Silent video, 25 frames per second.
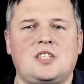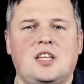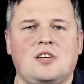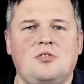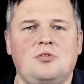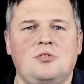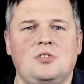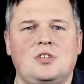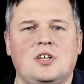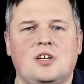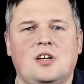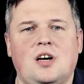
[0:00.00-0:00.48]

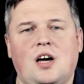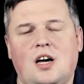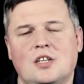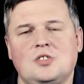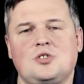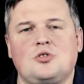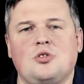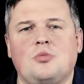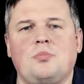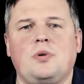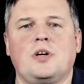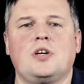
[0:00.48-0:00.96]
той
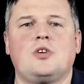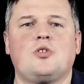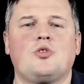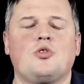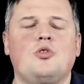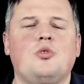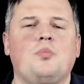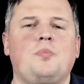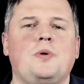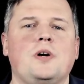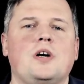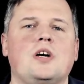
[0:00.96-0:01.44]
особой
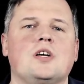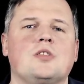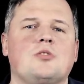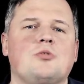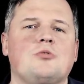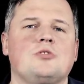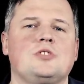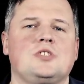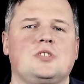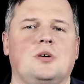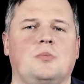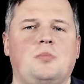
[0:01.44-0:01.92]
группы,
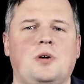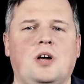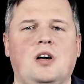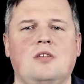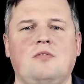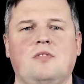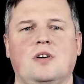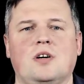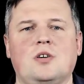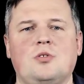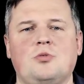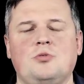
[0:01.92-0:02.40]
которую собрал
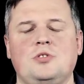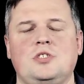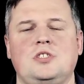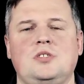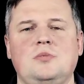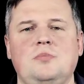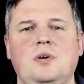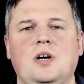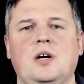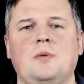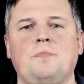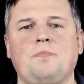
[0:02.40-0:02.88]
вокруг
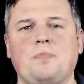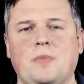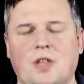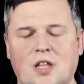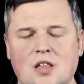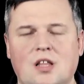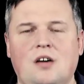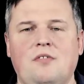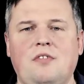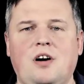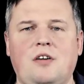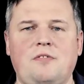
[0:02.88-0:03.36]
себя
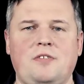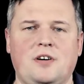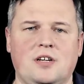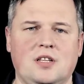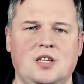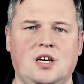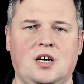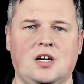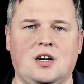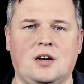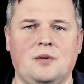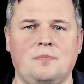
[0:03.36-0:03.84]
глава
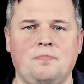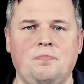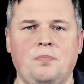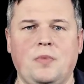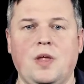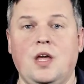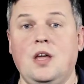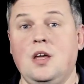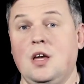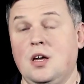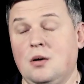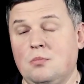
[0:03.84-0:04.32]
Фанара.
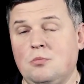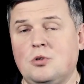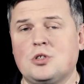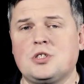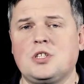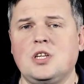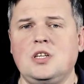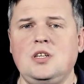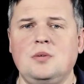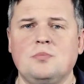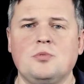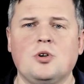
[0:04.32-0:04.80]

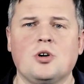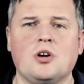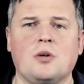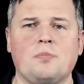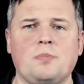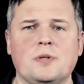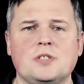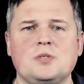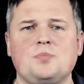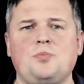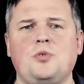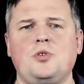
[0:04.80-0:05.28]
Можно немного
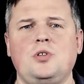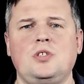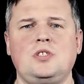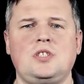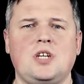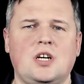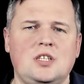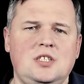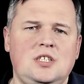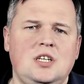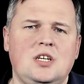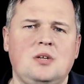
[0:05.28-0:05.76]
поспорить
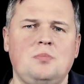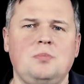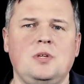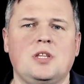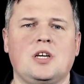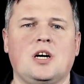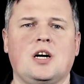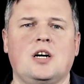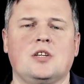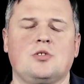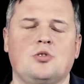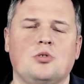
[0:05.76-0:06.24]
о
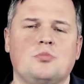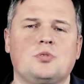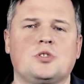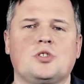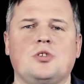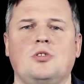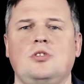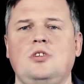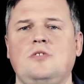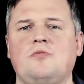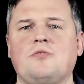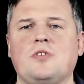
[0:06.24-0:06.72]
терминах, о том,
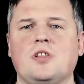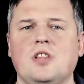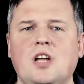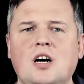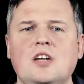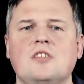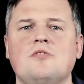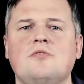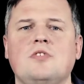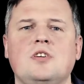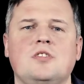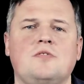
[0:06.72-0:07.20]
что они
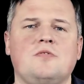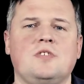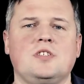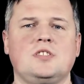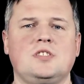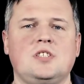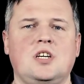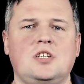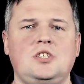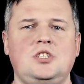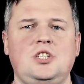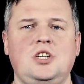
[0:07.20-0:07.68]
вкладывают в их
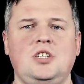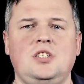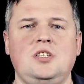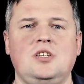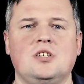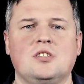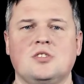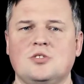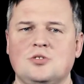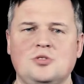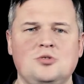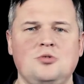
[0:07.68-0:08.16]

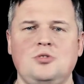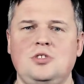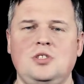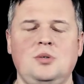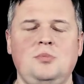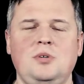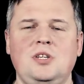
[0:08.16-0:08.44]
значение, но суть не